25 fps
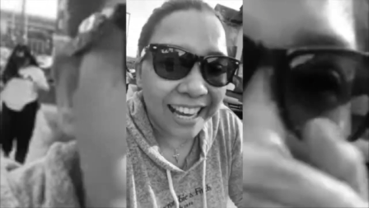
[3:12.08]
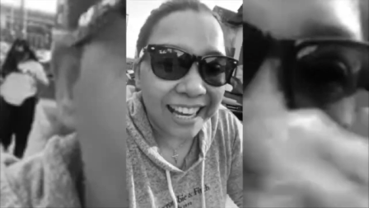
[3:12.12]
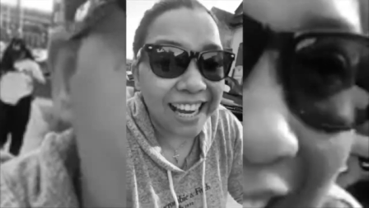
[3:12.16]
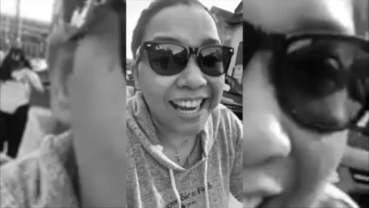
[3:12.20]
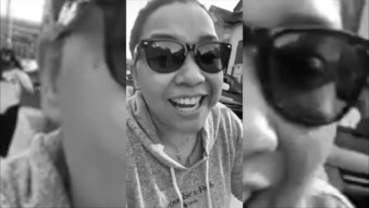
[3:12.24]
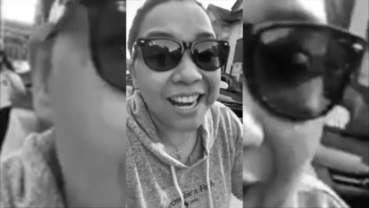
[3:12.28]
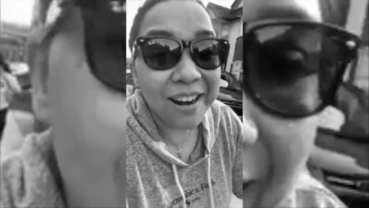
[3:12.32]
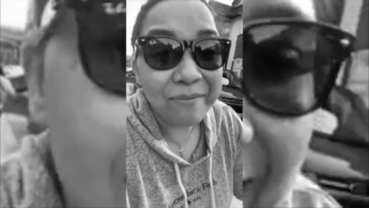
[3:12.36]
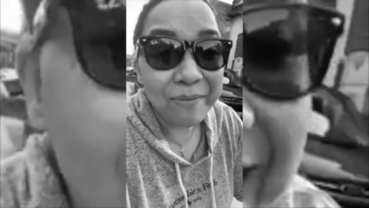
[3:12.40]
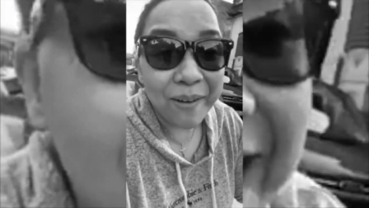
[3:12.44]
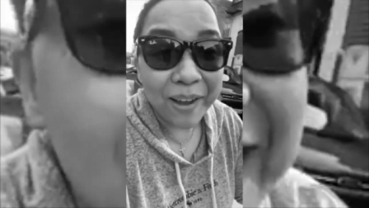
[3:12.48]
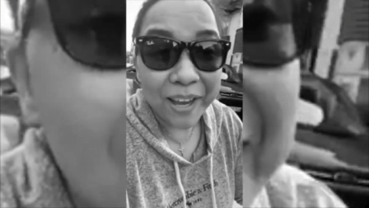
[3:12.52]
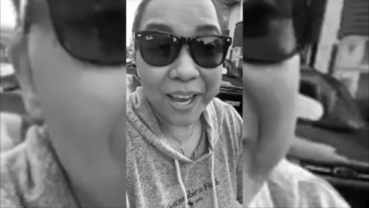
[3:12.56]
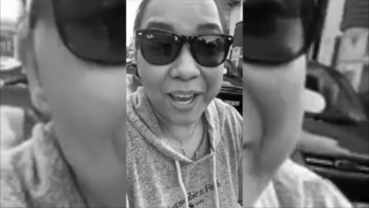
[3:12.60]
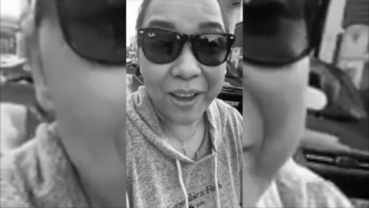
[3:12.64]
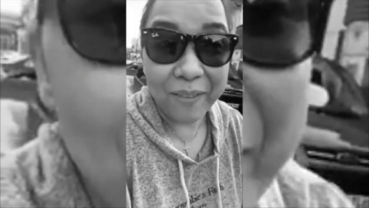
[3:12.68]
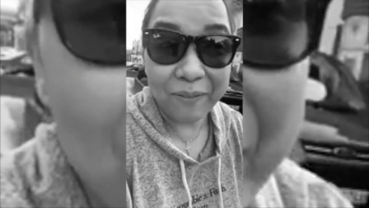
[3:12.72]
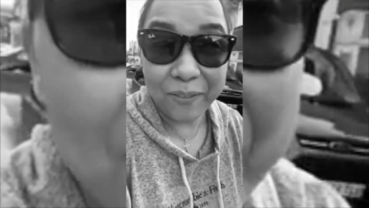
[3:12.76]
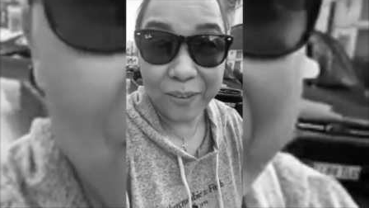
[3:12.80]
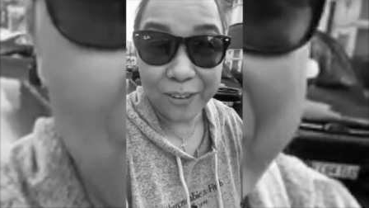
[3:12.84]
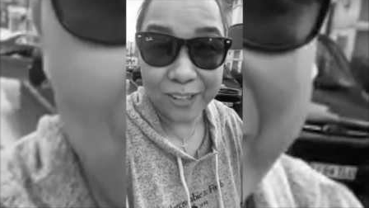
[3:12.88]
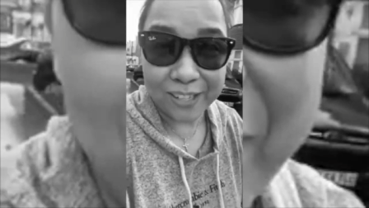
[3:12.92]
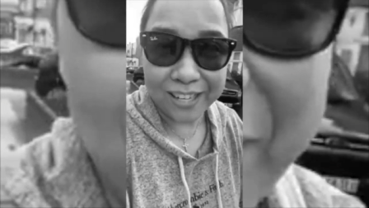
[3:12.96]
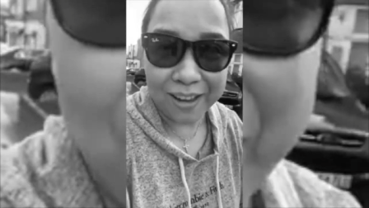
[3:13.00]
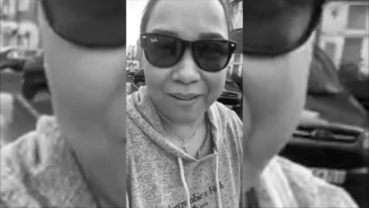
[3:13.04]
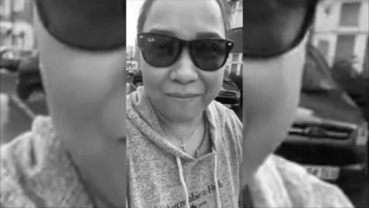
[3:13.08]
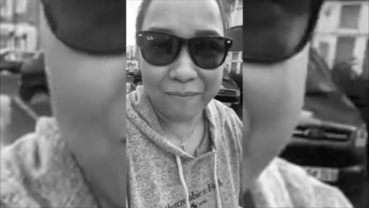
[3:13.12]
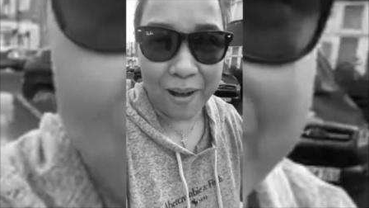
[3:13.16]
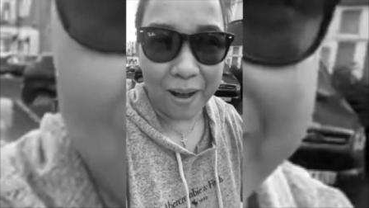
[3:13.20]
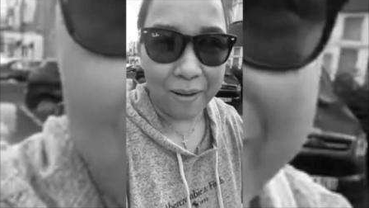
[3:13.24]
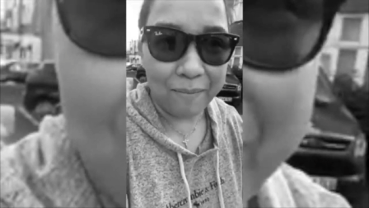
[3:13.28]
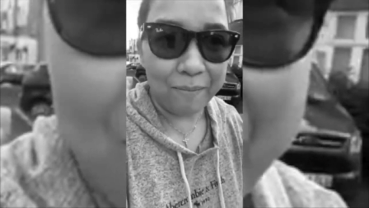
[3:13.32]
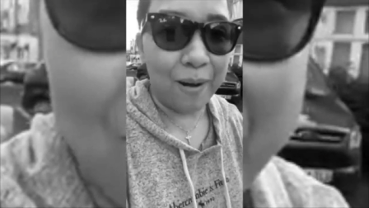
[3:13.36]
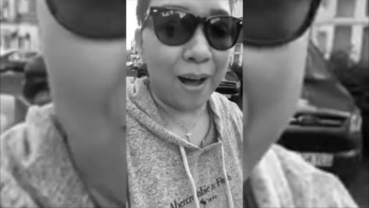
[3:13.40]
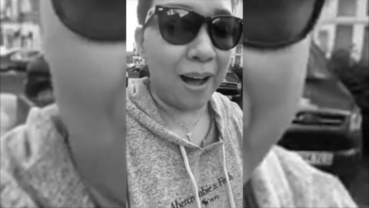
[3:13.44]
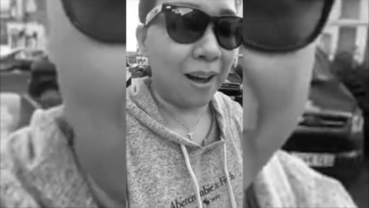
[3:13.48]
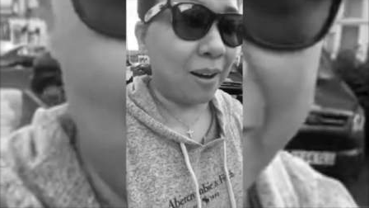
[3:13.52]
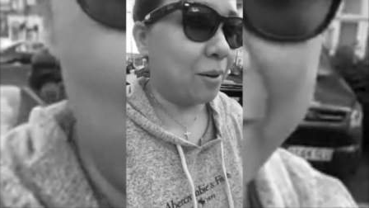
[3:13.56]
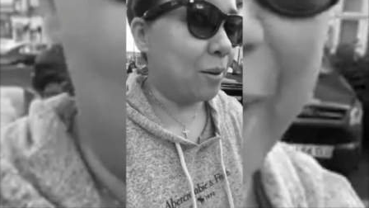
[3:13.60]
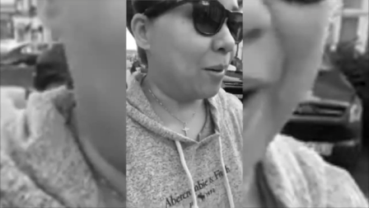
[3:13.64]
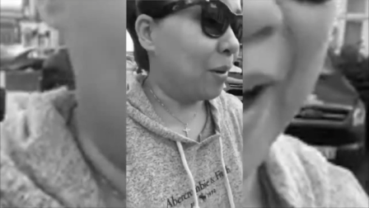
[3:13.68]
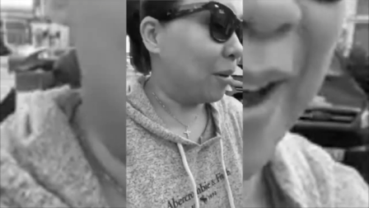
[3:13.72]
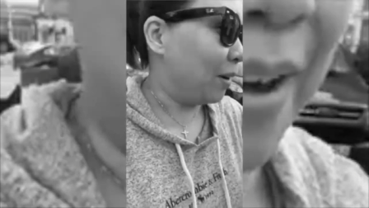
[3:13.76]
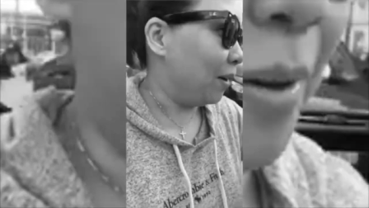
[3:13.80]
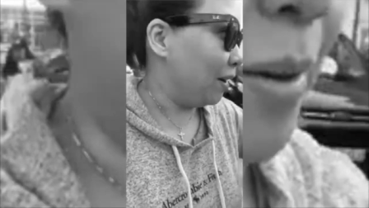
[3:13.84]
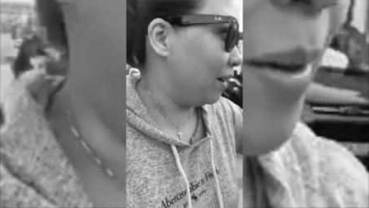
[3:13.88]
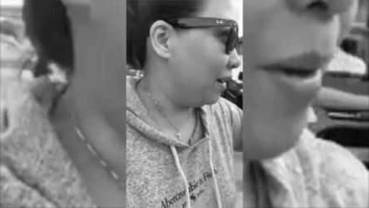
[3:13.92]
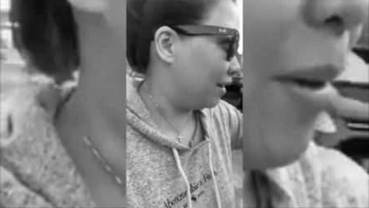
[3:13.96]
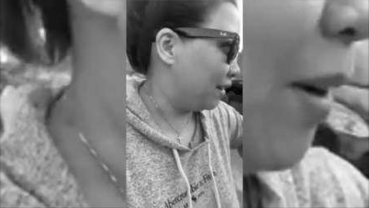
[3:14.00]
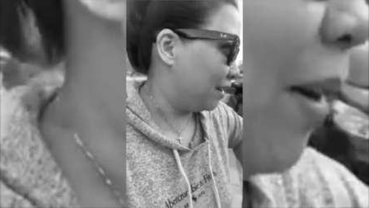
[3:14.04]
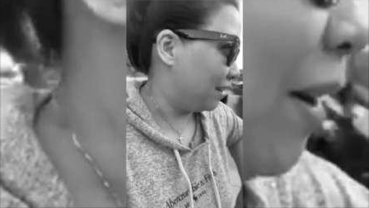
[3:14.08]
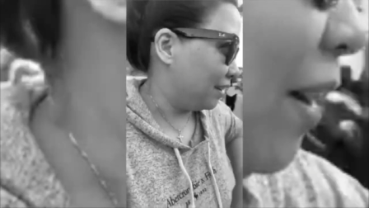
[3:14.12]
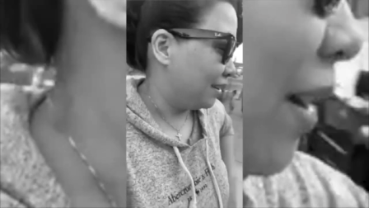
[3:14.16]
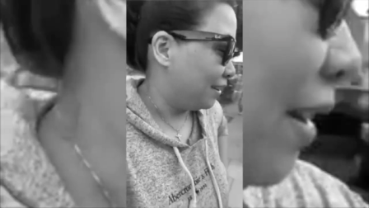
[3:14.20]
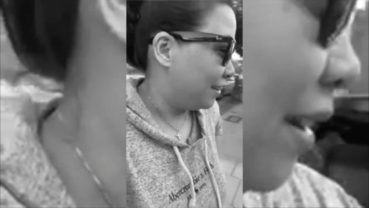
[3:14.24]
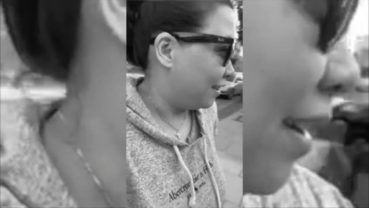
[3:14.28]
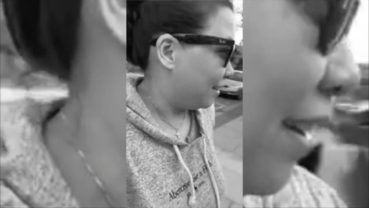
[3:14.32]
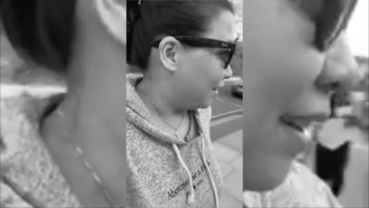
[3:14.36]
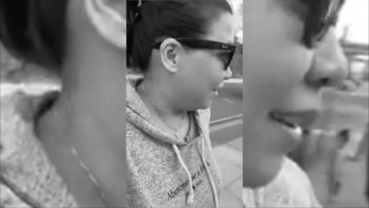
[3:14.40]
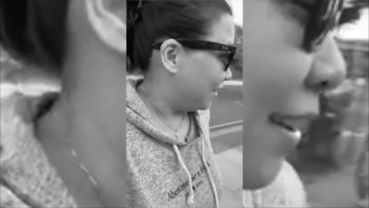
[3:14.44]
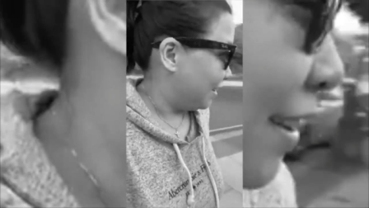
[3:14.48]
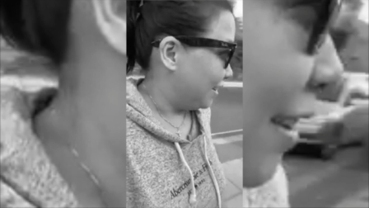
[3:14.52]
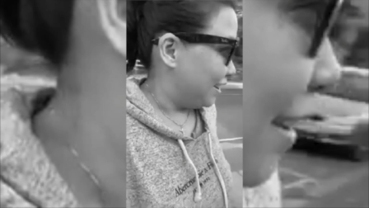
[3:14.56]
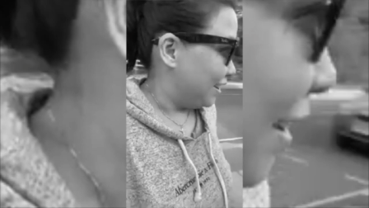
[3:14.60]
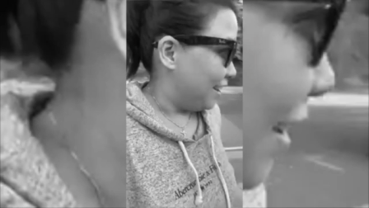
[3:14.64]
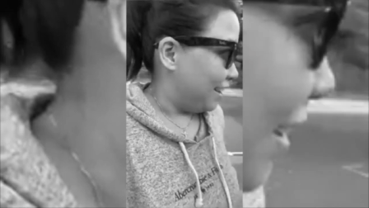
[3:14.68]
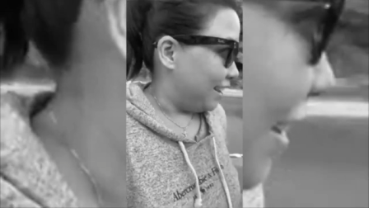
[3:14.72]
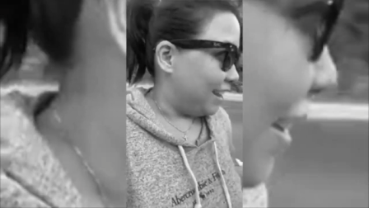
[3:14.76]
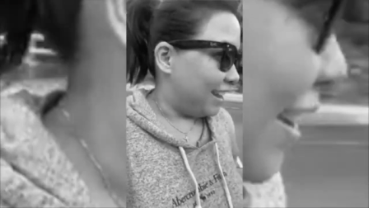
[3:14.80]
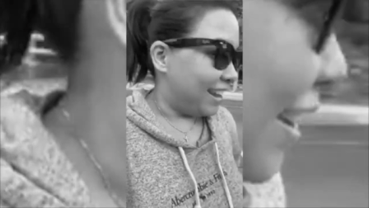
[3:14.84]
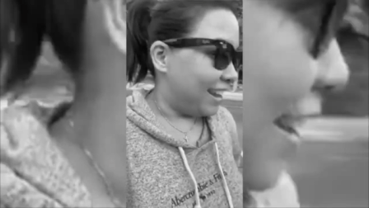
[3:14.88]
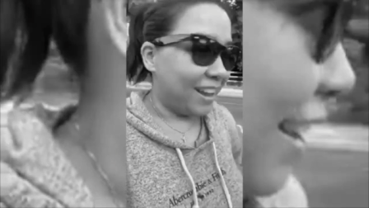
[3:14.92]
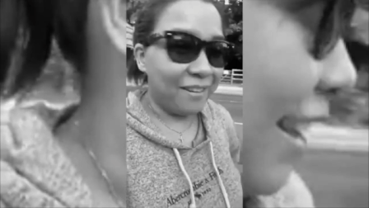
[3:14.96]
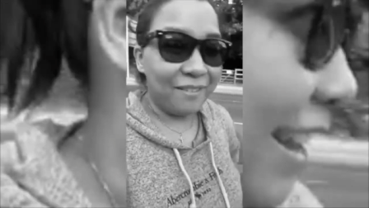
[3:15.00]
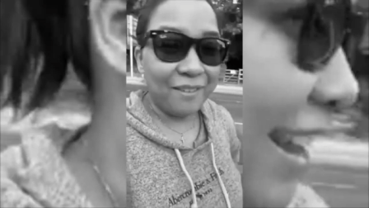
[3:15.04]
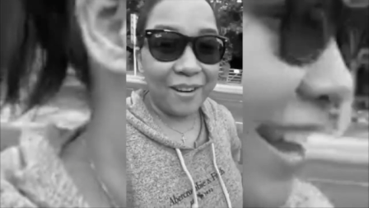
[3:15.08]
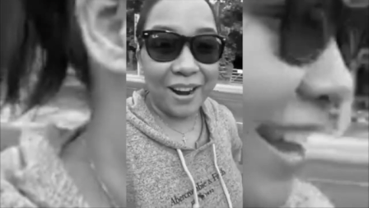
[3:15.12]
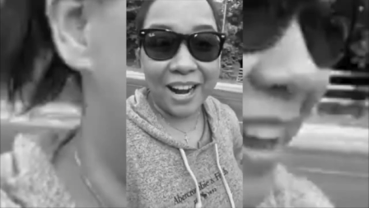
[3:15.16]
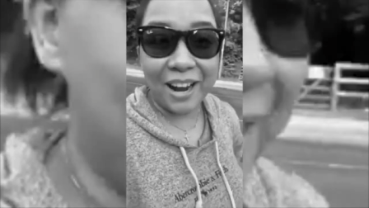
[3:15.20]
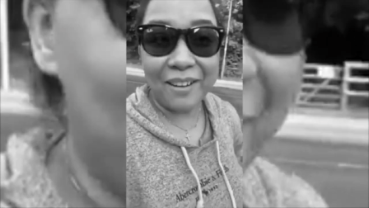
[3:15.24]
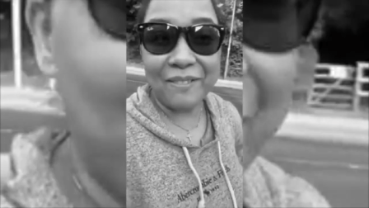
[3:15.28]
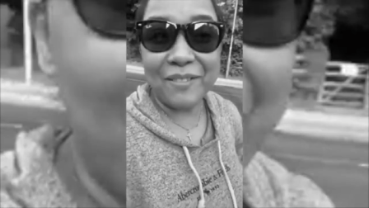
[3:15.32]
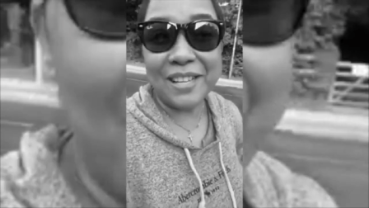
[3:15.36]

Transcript: Ginapahipos na baba ko. Wala